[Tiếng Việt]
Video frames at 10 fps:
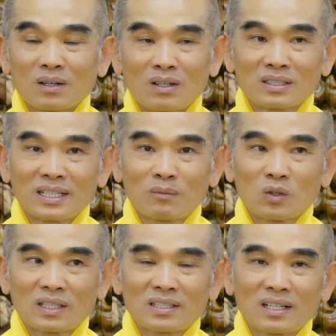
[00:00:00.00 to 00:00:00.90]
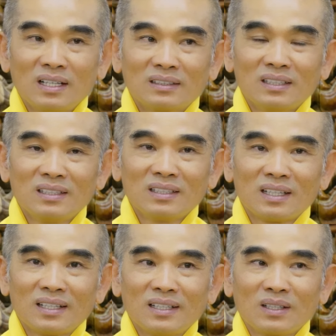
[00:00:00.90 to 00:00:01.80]
Cọ sát một cách rất là tinh
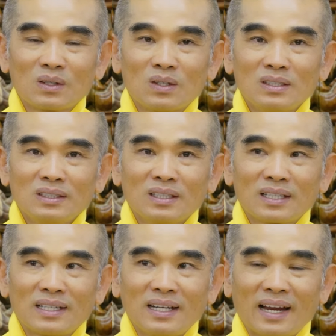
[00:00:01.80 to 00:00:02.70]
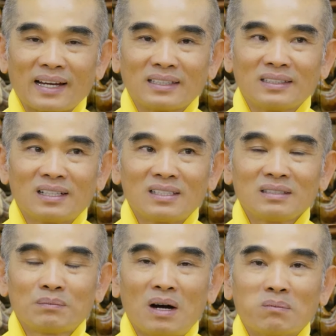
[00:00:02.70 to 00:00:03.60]
tế của những cái làn gió
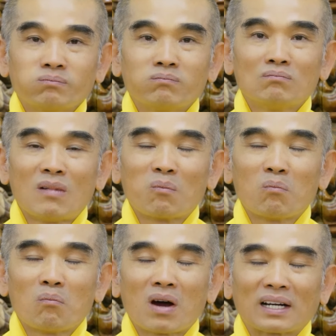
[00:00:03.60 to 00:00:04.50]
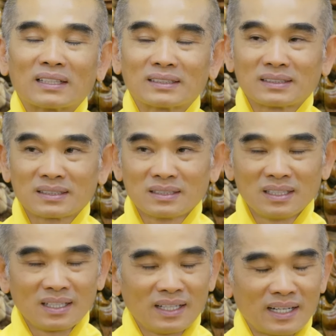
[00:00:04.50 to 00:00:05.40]
mỏng, mong manh.
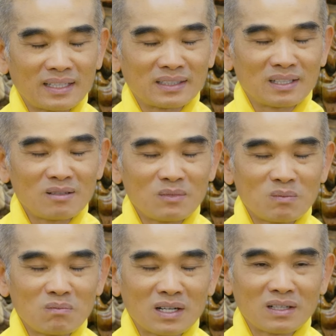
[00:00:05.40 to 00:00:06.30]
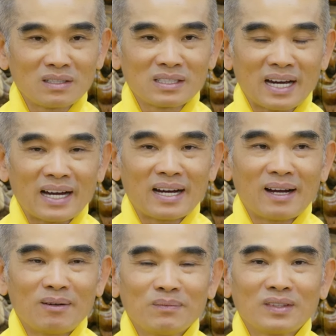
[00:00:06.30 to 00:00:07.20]
Những cái làn gió mong manh nó
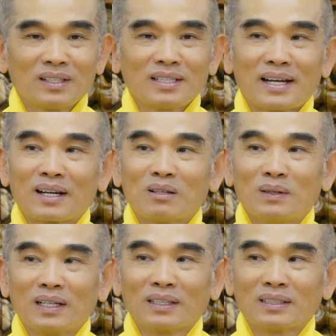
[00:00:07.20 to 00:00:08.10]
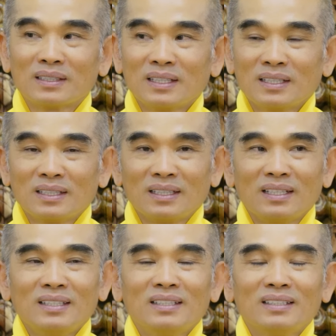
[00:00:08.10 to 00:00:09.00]
chạm tới da của mình. Thì
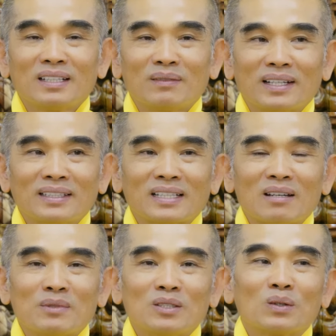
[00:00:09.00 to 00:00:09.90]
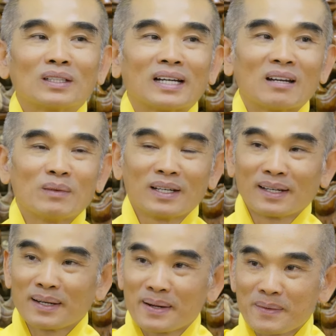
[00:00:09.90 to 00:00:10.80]
y như giờ mình lấy cái tay mình vuốt cái tay mình
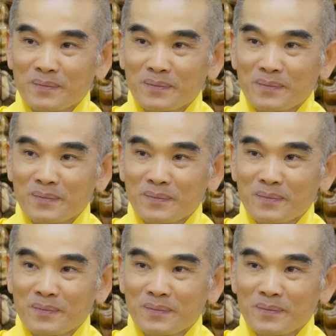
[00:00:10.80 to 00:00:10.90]
vậy đó.